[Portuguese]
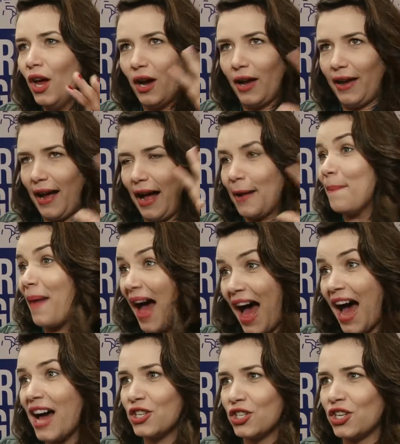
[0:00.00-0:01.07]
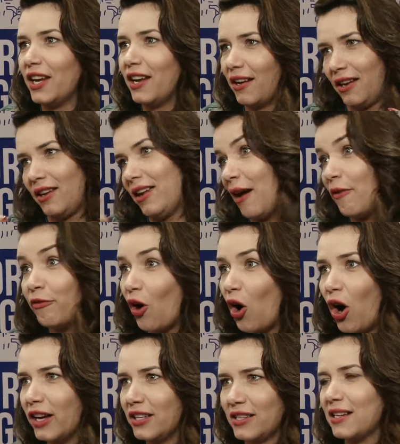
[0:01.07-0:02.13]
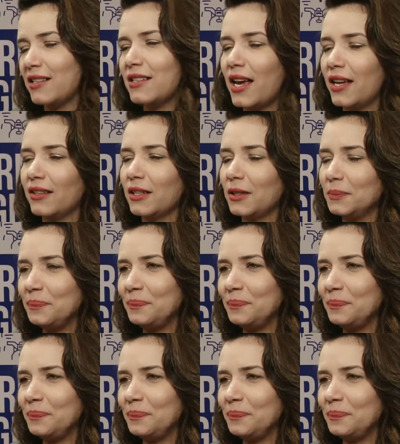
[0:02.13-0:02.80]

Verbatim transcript: é, a imagem e a voz, etc.